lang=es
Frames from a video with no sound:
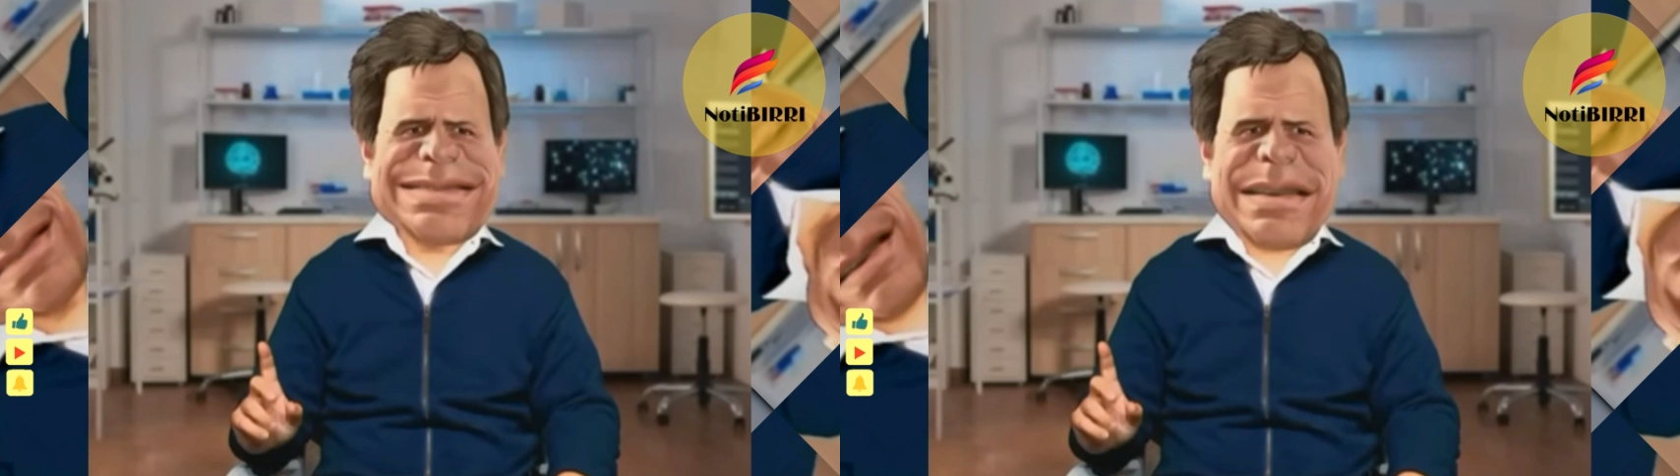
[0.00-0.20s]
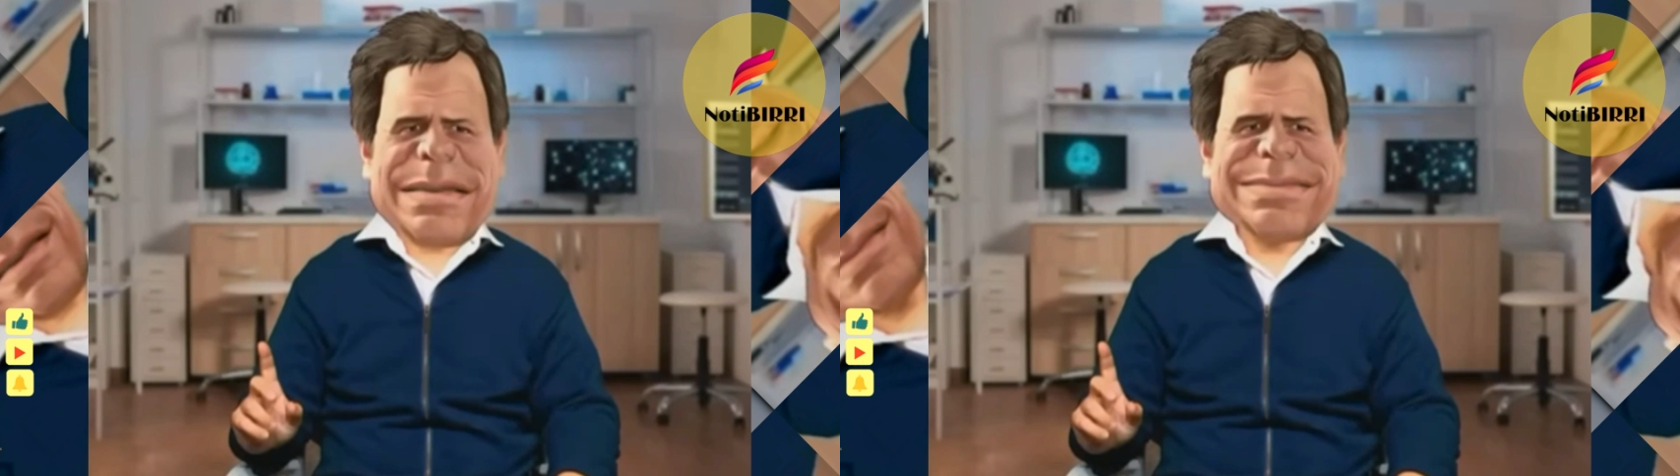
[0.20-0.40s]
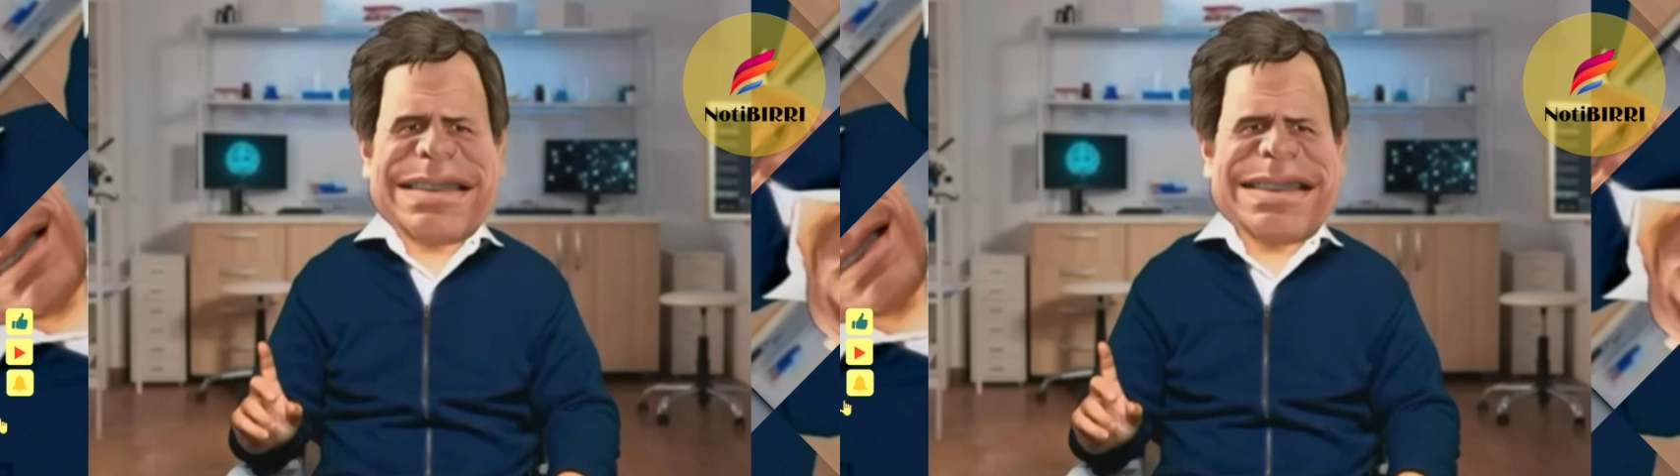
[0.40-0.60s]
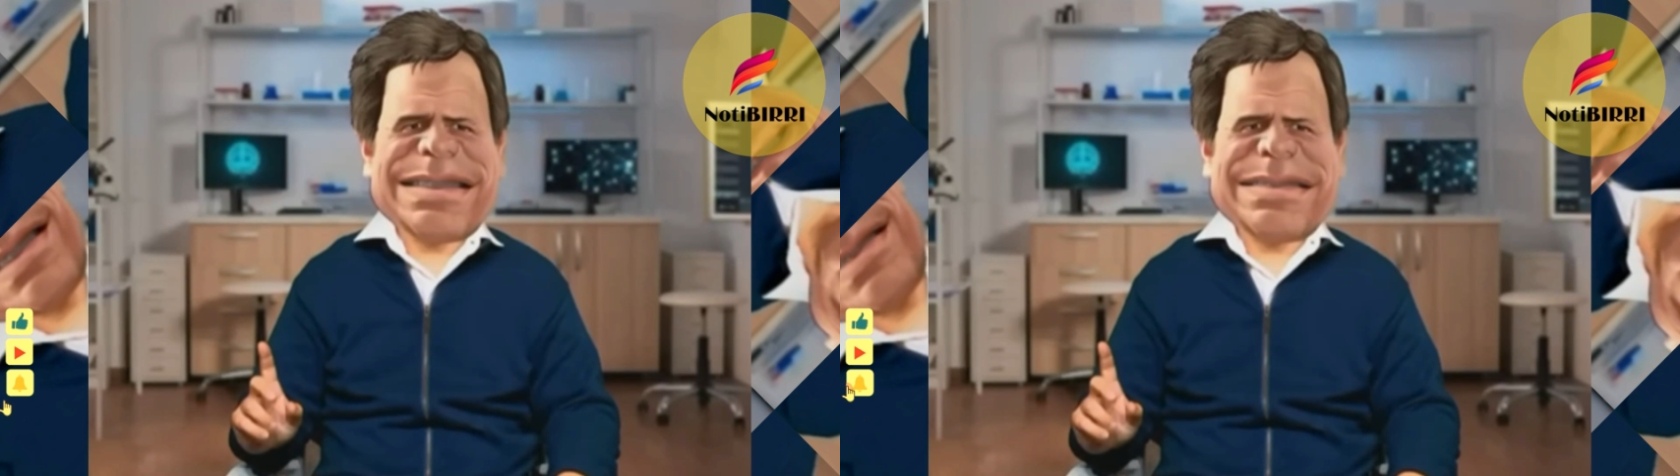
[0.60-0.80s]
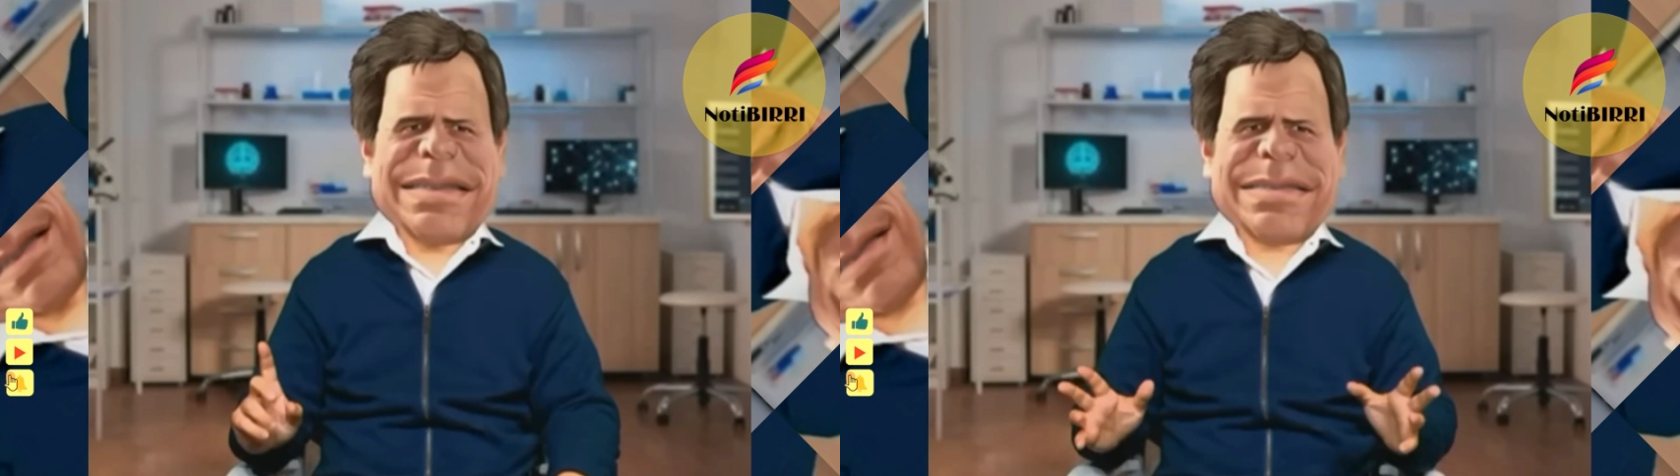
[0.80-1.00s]
¿Cómo estás,
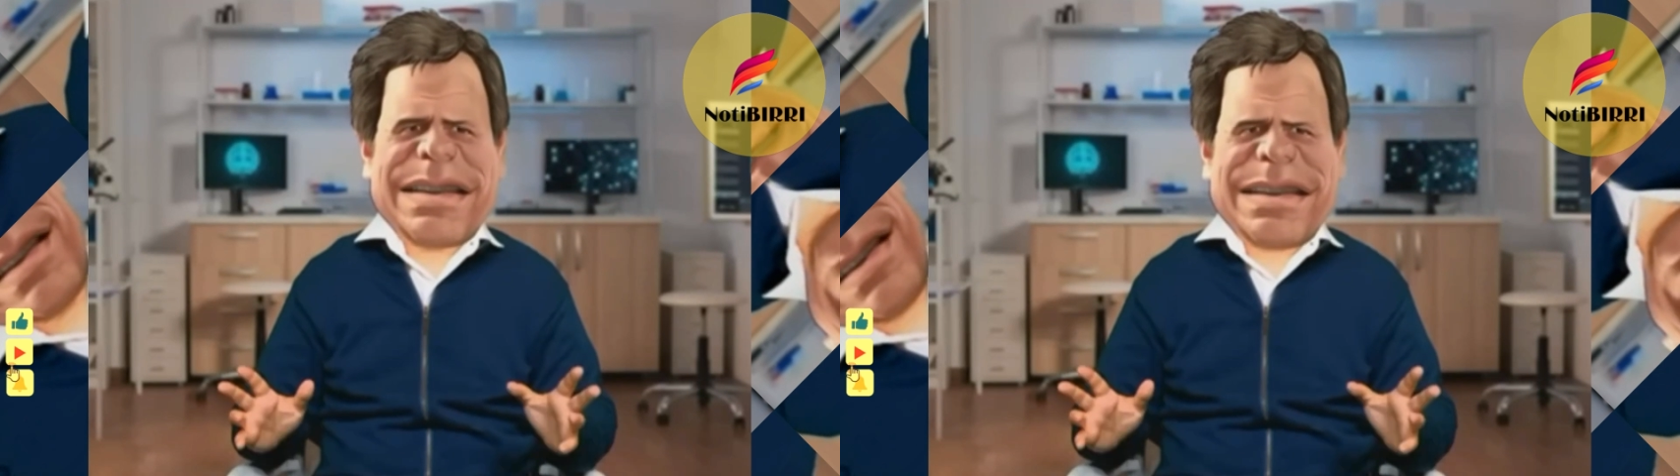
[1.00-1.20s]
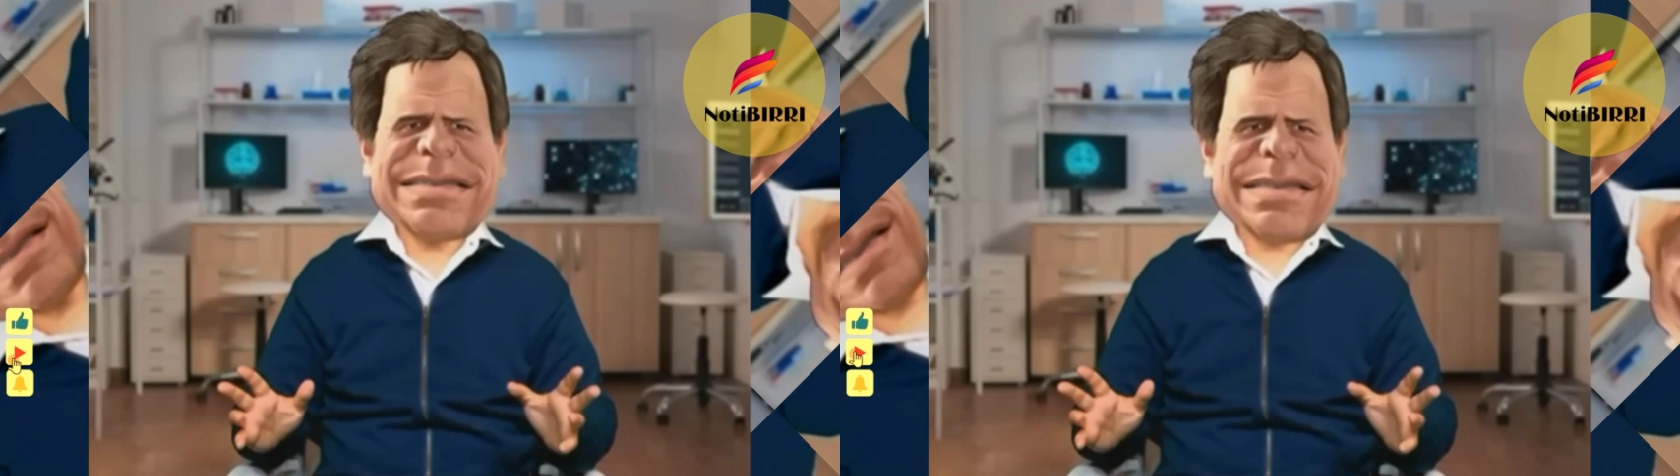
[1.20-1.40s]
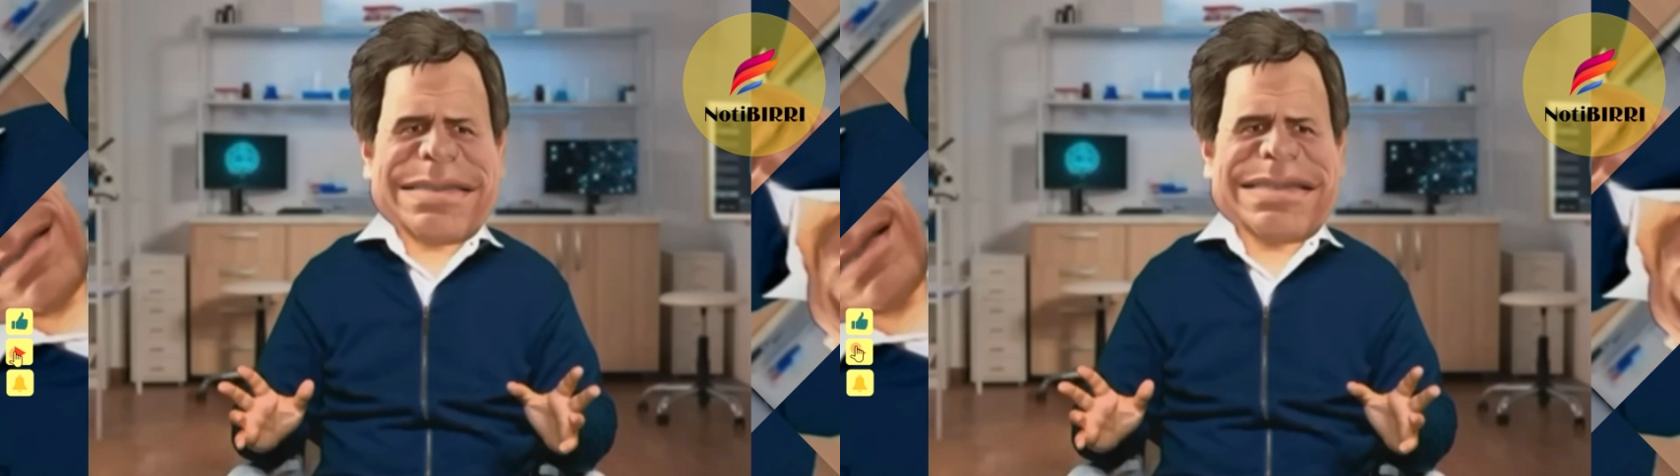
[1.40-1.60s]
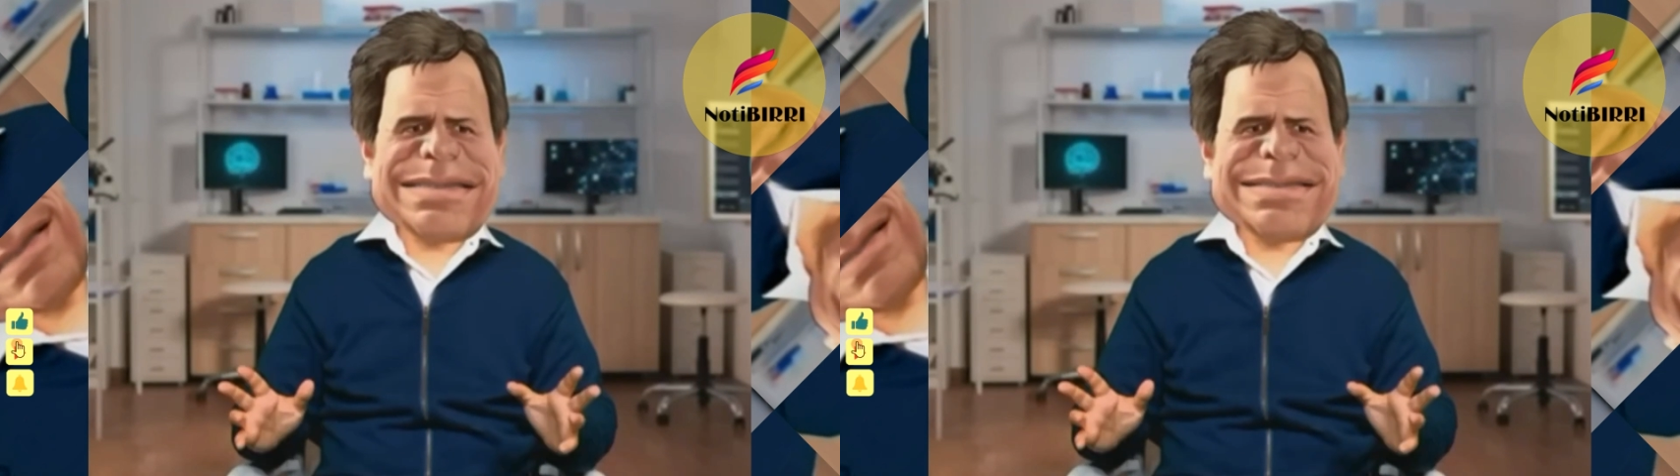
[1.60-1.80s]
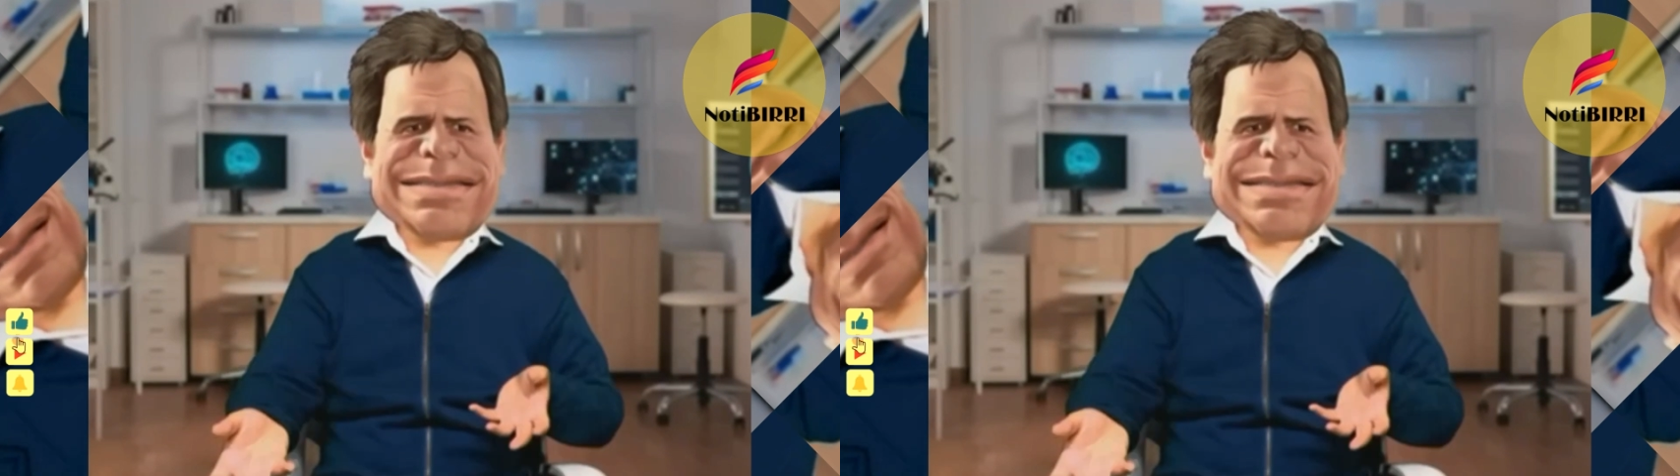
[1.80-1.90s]
Diego? Buenas noches.